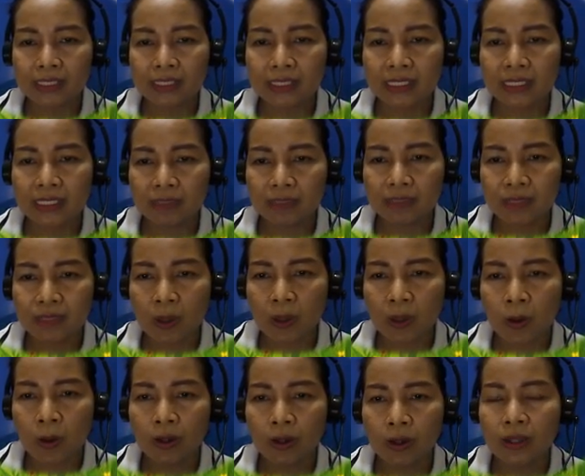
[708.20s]

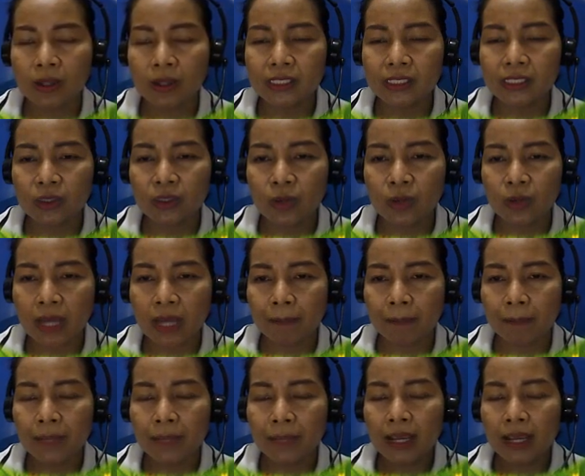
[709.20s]
2542 ก็จะตรงกับ
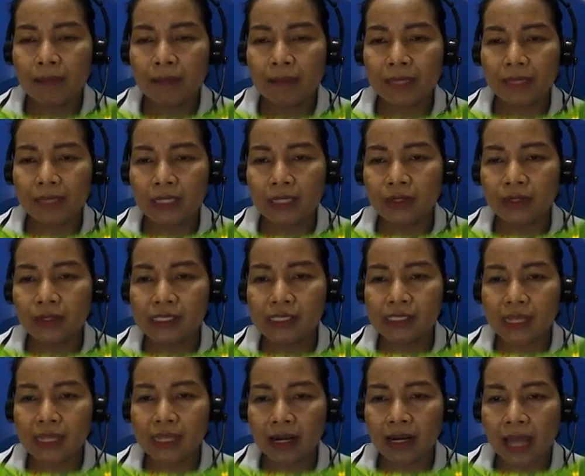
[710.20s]
ปีคริส
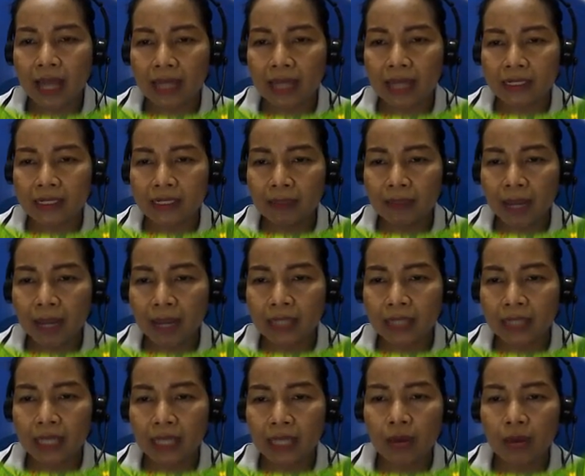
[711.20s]
ต์ศักราช
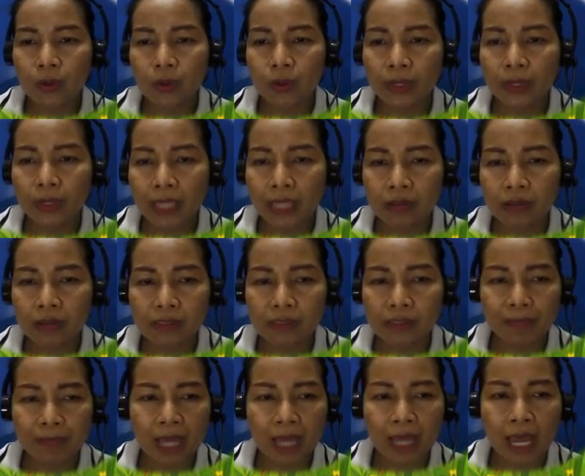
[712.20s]

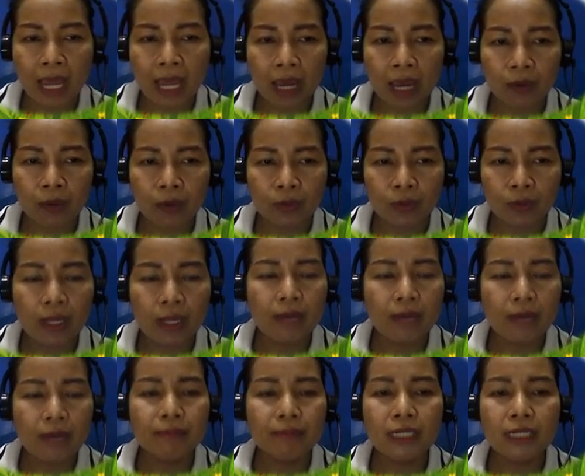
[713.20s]
1999
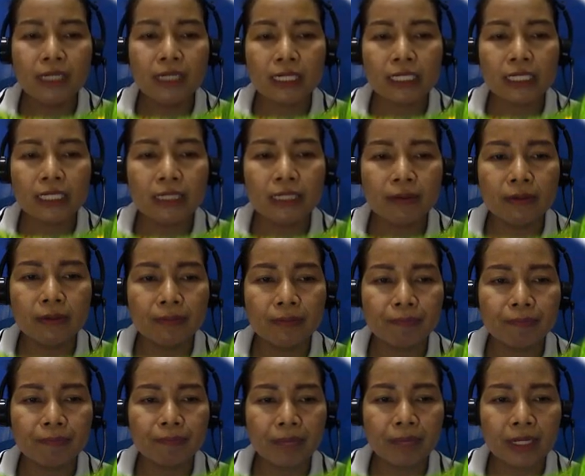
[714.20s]
เมื่อขึ้น
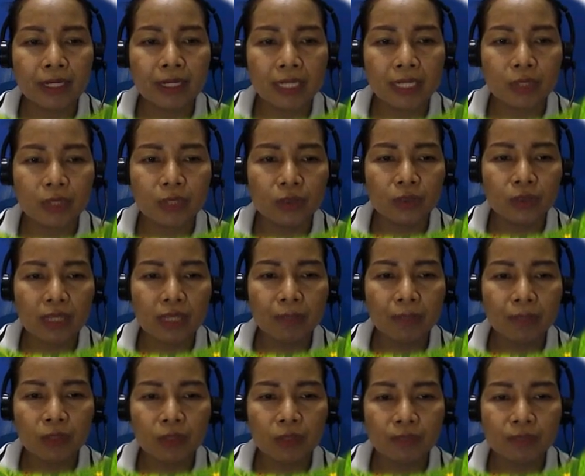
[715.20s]
ไปเรียนอยู่ชั้น
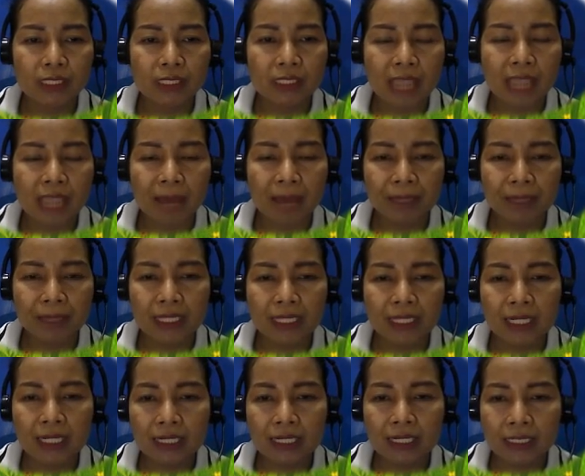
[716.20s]
ประถมศึกษาปี
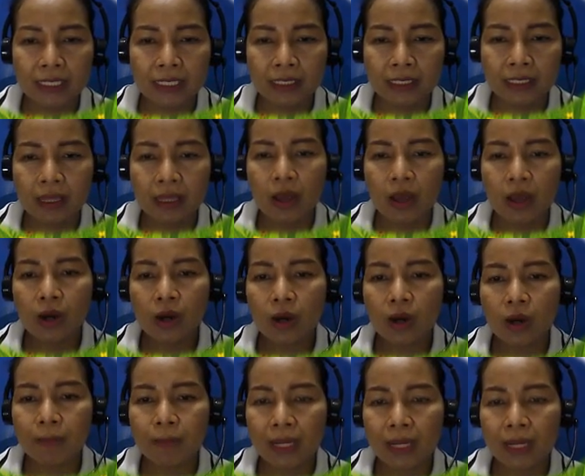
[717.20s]
ที่หนึ่ง
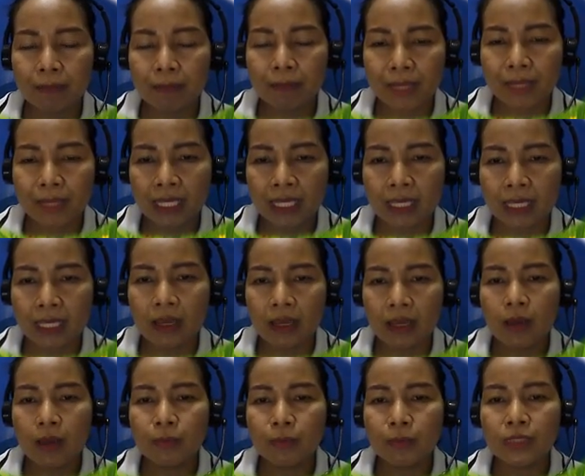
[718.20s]
ก็เป็นปี
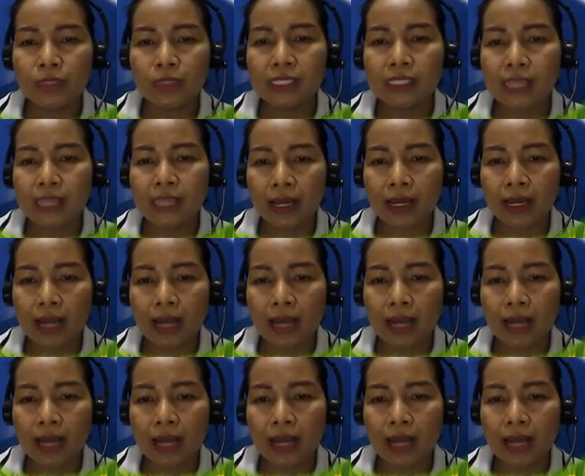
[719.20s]
พุทธศัก